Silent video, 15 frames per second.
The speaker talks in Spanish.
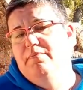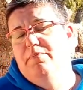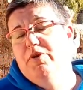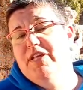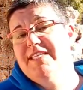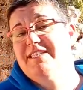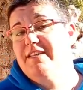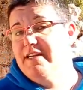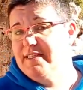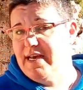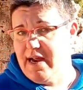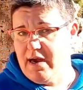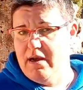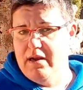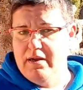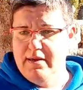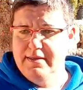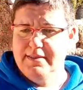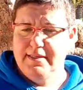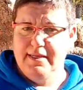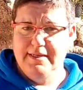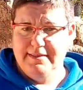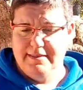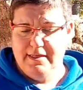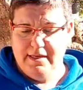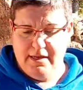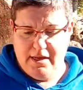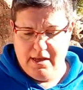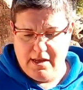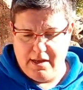puede estresarle este,
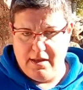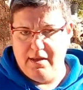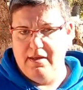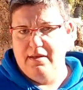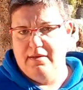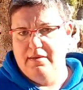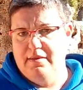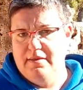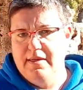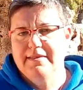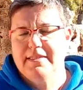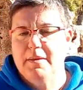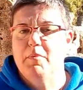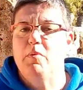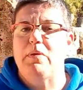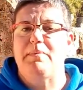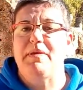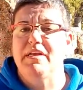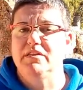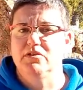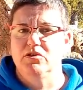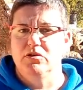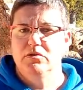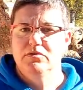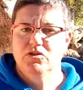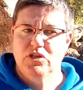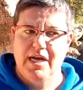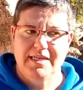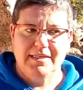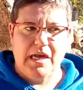este, este movimiento. O sea,